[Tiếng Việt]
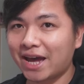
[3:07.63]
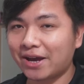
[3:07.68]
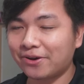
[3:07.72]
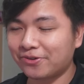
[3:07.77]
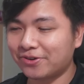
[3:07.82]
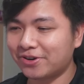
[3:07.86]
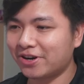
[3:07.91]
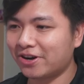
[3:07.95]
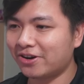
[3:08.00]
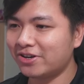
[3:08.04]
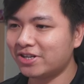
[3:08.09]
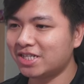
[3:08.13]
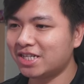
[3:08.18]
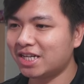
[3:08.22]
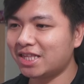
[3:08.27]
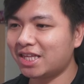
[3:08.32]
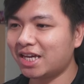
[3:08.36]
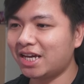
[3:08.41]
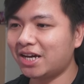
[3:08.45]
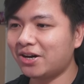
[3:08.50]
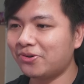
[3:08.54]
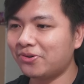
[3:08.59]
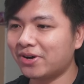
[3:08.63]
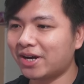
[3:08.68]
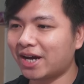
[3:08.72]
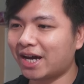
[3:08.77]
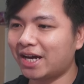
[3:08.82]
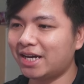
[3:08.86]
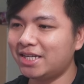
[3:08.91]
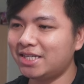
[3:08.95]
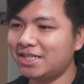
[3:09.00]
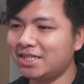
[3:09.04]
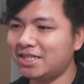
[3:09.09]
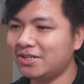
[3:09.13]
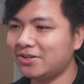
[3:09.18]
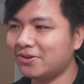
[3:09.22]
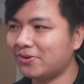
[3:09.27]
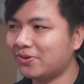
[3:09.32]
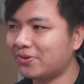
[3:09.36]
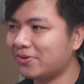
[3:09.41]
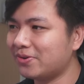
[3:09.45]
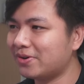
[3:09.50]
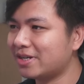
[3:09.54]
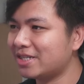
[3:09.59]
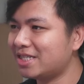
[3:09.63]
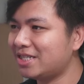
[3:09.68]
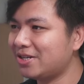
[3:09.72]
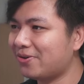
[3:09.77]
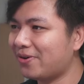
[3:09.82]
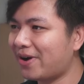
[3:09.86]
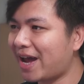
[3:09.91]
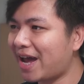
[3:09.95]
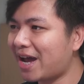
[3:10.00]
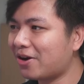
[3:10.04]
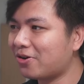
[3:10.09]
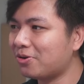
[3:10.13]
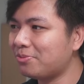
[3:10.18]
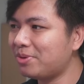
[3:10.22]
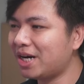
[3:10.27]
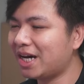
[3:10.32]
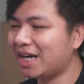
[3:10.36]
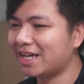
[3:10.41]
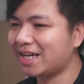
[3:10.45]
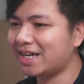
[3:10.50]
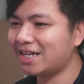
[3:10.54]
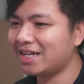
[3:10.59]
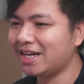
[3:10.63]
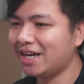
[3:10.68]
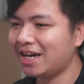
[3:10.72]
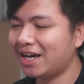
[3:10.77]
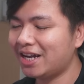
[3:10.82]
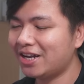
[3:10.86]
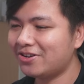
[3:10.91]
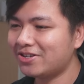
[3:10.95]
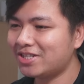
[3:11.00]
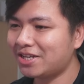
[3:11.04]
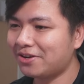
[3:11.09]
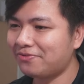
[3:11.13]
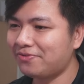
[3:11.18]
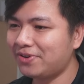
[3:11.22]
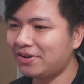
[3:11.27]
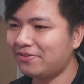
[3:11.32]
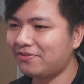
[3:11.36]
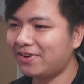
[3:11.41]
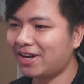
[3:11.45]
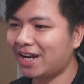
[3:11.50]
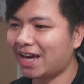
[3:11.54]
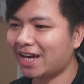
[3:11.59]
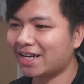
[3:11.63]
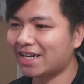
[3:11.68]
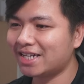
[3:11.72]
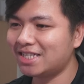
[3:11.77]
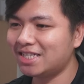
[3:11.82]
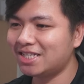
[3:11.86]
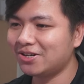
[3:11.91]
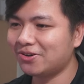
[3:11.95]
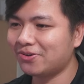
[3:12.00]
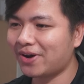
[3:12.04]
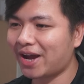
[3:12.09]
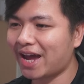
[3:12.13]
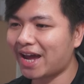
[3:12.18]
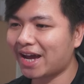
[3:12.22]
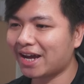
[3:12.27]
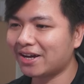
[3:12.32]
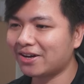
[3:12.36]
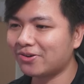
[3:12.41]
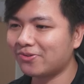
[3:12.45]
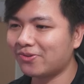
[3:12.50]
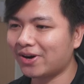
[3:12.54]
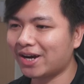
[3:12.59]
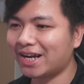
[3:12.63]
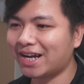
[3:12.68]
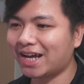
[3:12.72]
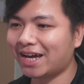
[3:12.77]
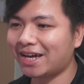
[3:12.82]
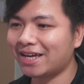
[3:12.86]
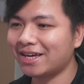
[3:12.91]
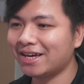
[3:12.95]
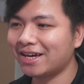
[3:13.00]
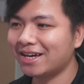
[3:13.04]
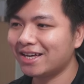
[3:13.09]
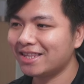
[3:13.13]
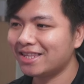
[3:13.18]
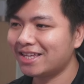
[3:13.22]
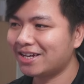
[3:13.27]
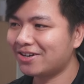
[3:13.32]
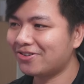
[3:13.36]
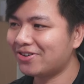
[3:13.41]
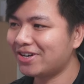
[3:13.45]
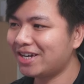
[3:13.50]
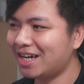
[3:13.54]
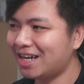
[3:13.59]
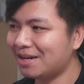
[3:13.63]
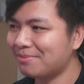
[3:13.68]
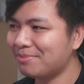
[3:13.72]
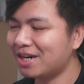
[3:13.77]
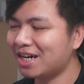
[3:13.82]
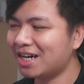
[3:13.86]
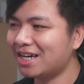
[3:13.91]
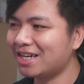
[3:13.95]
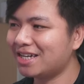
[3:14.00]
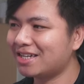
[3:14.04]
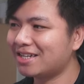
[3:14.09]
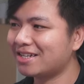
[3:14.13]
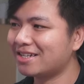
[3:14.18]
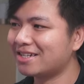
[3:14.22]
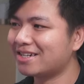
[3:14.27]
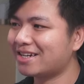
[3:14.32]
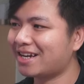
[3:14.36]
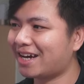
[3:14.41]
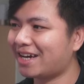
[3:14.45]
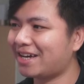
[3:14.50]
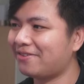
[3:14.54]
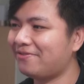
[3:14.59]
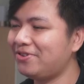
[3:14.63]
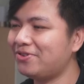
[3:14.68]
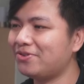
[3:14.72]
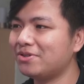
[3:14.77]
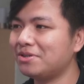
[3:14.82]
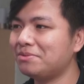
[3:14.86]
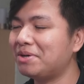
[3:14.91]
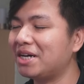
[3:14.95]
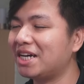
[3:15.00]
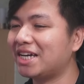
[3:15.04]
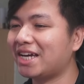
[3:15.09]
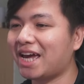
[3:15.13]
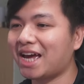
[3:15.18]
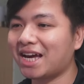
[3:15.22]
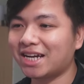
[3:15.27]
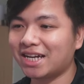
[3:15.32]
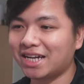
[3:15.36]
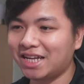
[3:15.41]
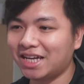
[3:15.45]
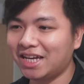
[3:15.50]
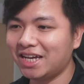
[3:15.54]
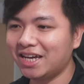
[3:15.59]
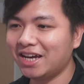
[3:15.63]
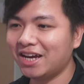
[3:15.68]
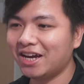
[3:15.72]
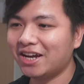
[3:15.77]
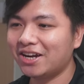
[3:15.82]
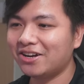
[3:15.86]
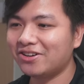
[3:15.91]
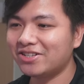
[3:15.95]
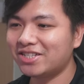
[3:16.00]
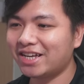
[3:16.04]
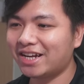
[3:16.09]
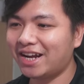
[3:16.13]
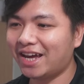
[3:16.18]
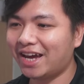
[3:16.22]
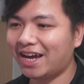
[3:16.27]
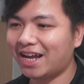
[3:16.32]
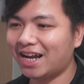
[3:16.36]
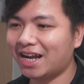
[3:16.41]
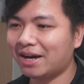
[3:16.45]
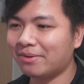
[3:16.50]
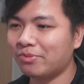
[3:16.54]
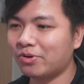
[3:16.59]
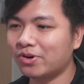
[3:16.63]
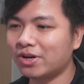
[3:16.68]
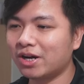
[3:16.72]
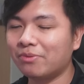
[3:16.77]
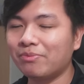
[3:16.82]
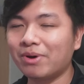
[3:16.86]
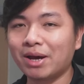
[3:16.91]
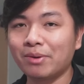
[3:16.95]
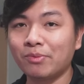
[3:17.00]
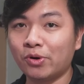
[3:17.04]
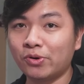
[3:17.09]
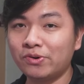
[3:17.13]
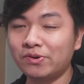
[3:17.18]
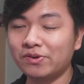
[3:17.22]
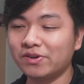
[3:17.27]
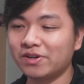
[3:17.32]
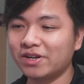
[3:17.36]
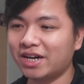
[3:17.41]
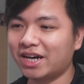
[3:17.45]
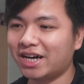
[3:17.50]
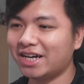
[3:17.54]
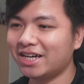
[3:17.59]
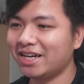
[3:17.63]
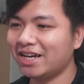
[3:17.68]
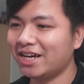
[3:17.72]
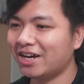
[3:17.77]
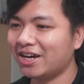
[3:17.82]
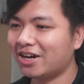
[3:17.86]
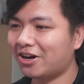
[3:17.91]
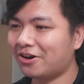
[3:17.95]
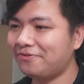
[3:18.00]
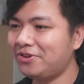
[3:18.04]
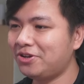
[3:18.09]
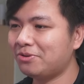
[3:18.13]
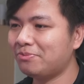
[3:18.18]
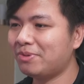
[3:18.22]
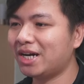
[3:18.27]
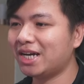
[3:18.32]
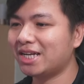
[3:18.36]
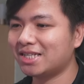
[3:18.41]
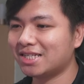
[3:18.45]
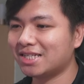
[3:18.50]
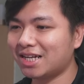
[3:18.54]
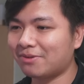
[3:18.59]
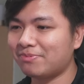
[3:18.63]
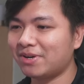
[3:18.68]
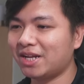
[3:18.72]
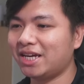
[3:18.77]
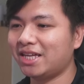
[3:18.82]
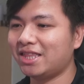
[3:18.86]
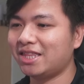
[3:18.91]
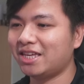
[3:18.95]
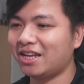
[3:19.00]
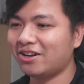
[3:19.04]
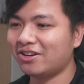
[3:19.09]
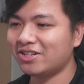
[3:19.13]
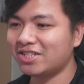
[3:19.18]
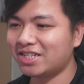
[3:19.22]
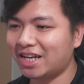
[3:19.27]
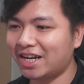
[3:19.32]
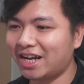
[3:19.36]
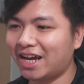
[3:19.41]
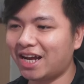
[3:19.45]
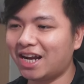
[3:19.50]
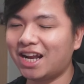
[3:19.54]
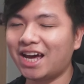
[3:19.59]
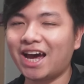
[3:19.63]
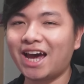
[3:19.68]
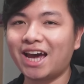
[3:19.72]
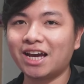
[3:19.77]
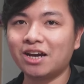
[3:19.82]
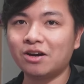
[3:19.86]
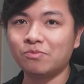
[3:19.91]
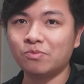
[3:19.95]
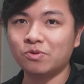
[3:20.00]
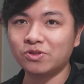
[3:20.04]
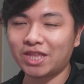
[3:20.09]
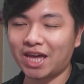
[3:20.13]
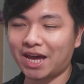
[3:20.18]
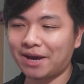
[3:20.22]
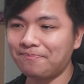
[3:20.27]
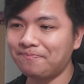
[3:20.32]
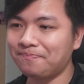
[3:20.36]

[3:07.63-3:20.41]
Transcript: của nó nó sẽ theo cái chiều chiều ngang của bức hình á nó sẽ fit với lại cái chiều ngang của cái này thì có nghĩa là bức hình này ví dụ như bức hình ngang này đi nó sẽ để là 1024 ha còn ví dụ bức hình dọc đi thì nó sẽ để là 2048